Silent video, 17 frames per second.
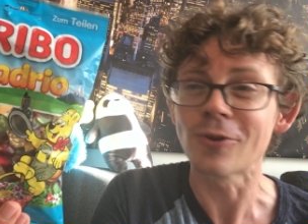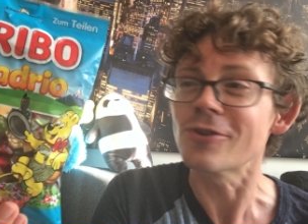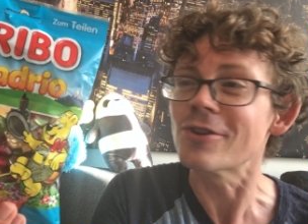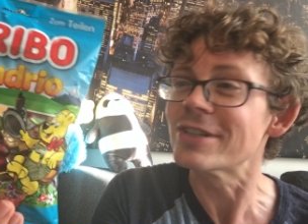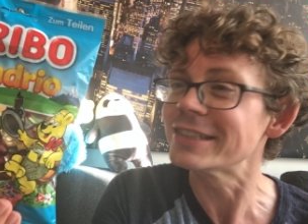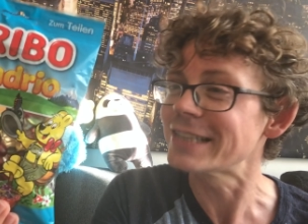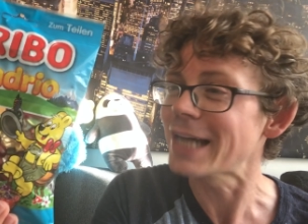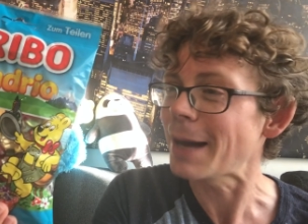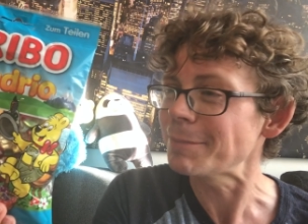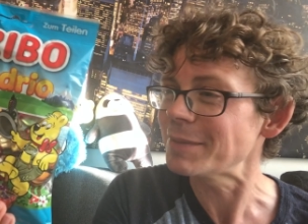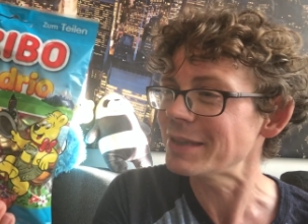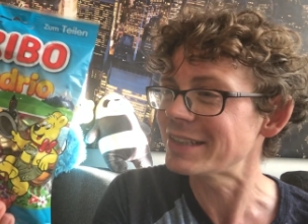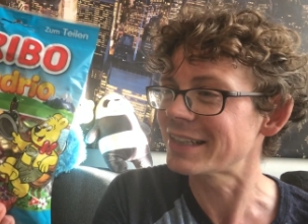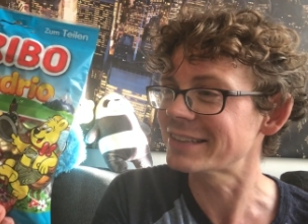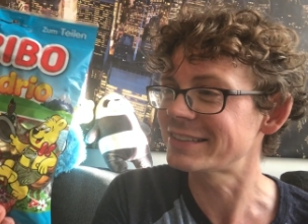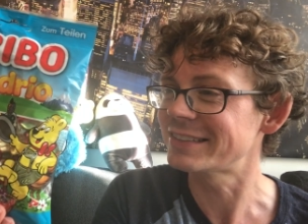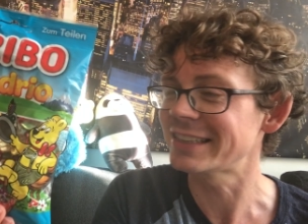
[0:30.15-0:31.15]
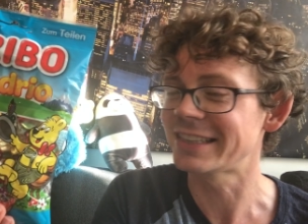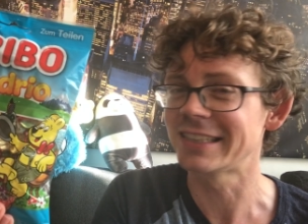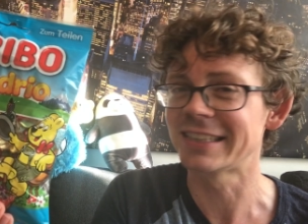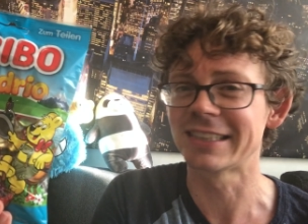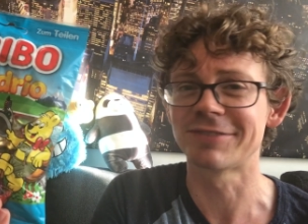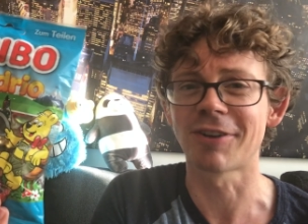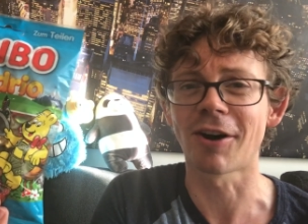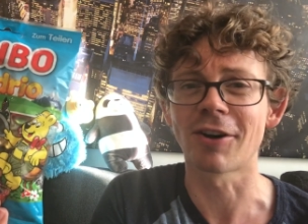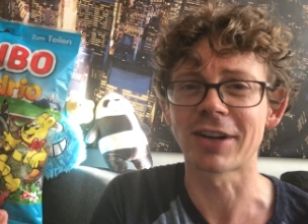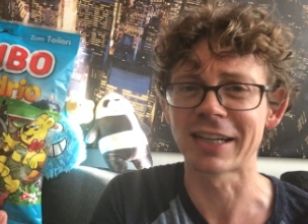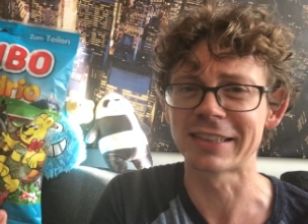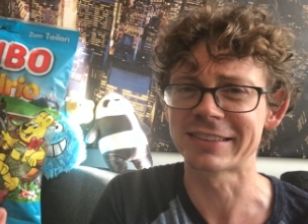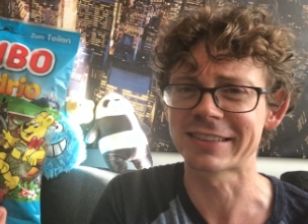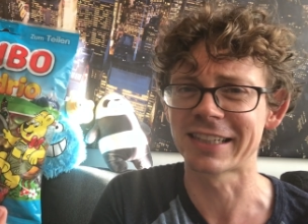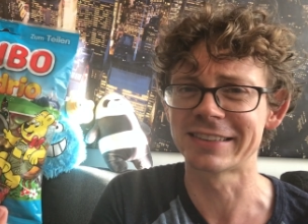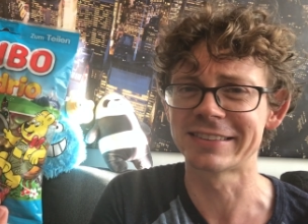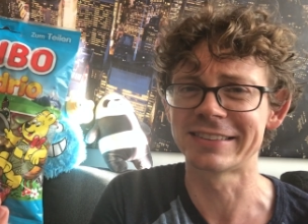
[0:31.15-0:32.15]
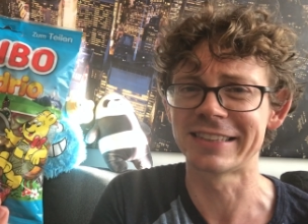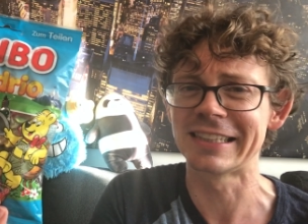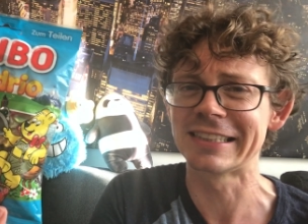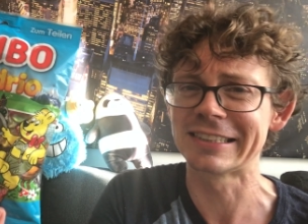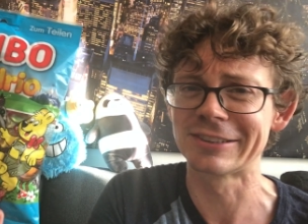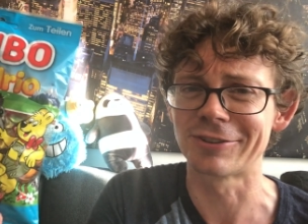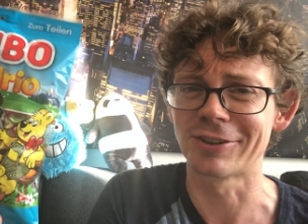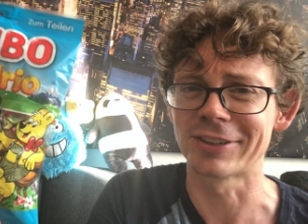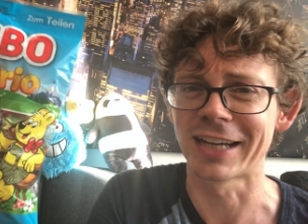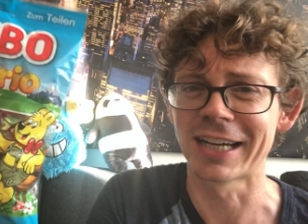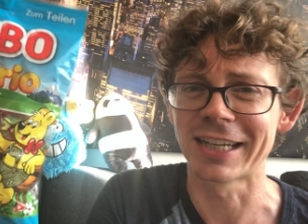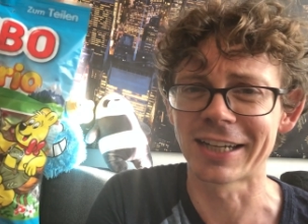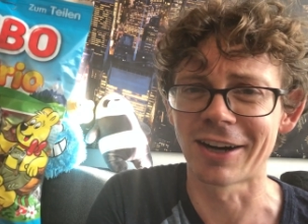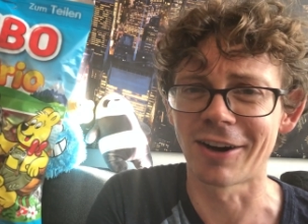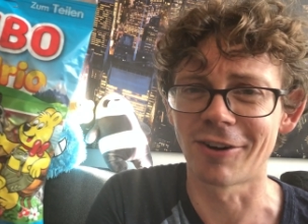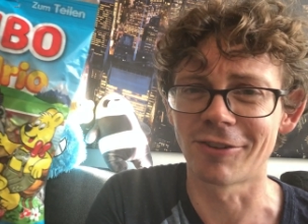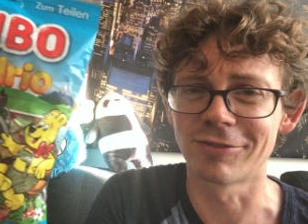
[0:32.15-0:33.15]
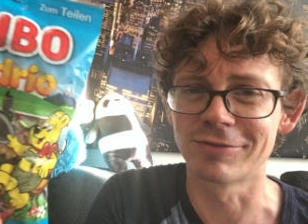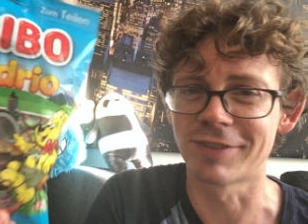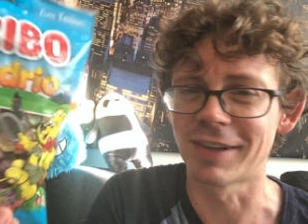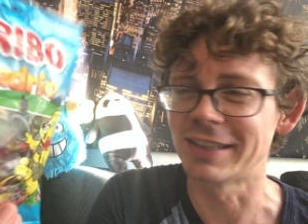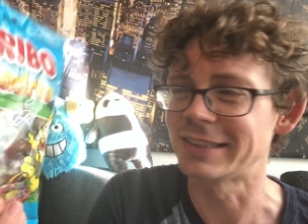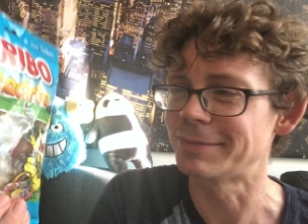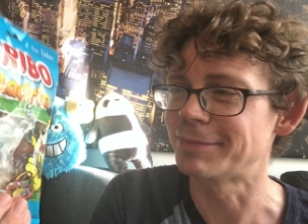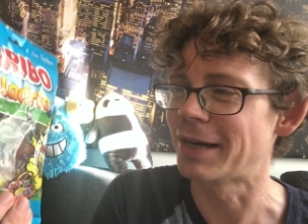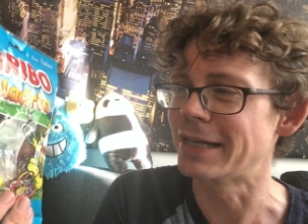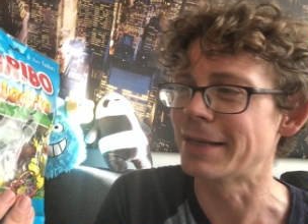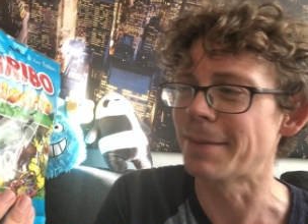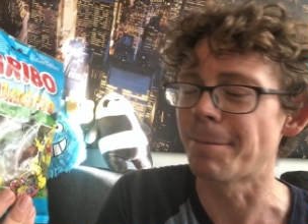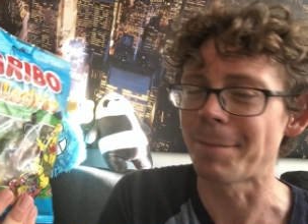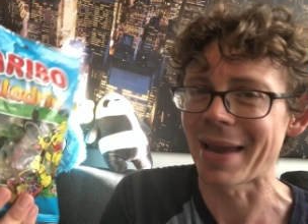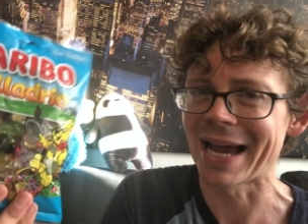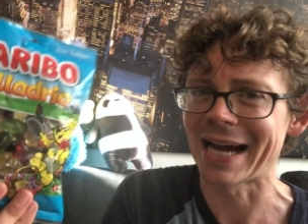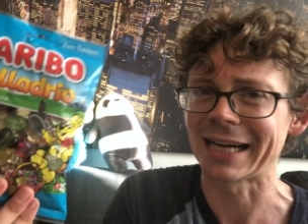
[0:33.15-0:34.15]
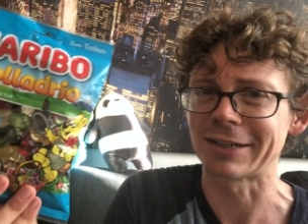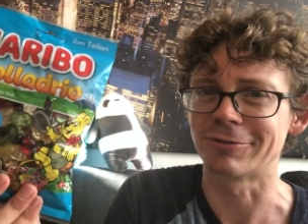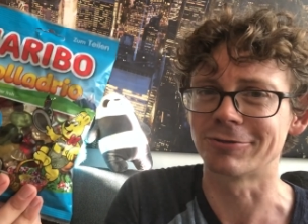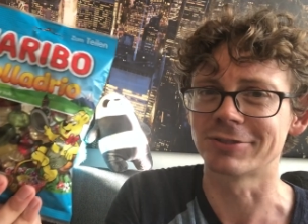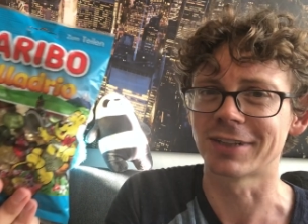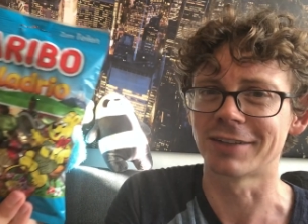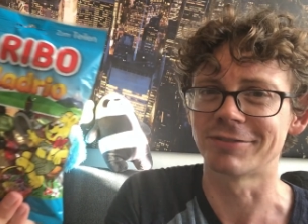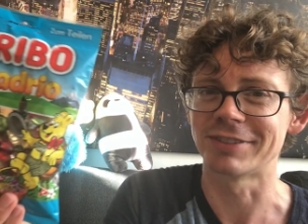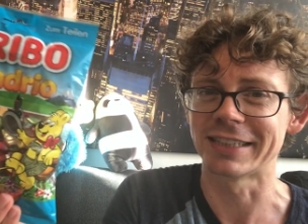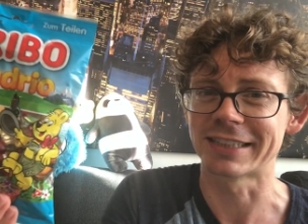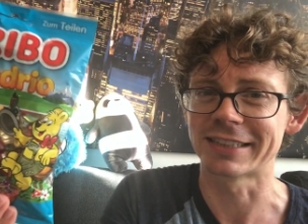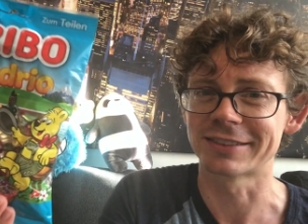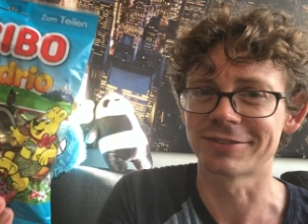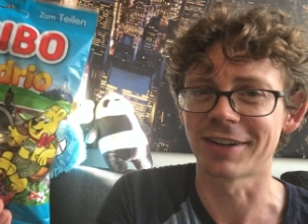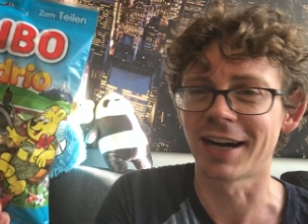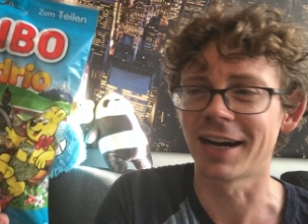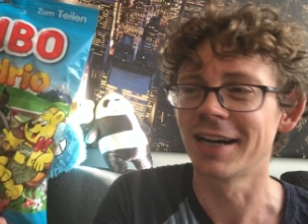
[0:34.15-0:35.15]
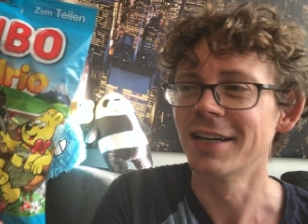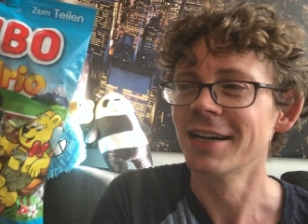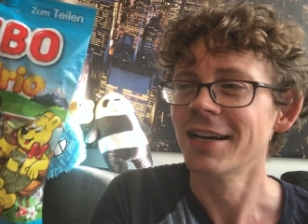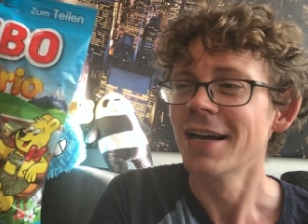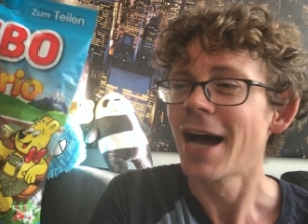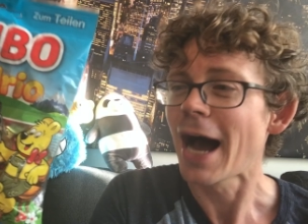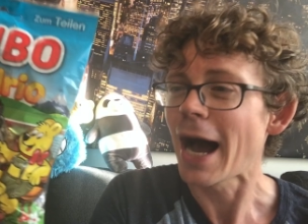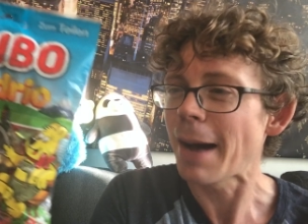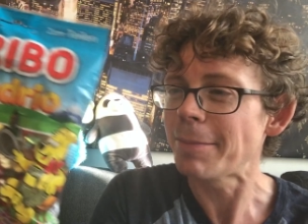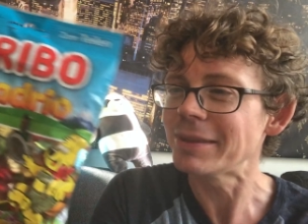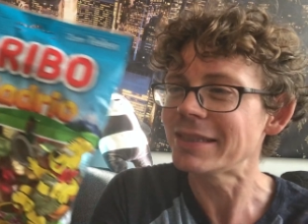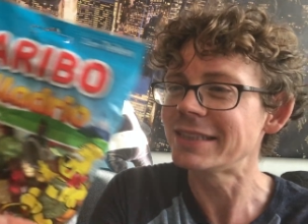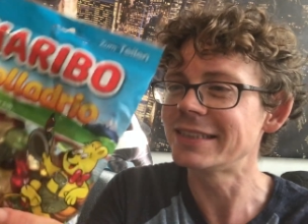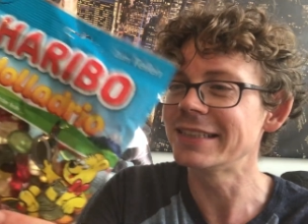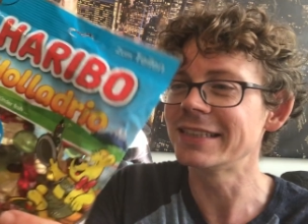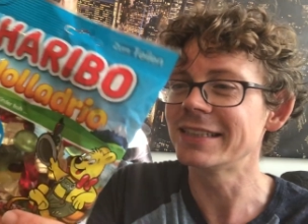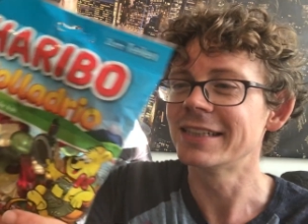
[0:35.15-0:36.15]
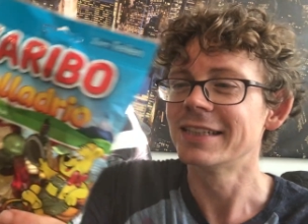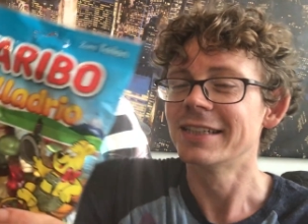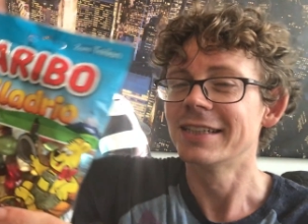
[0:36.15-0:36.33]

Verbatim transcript: Und ich habe die tatsächlich, ich war auch ganz, ganz selten dort einkaufen, weil ich immer in den Bergen unterwegs war, habe ich die,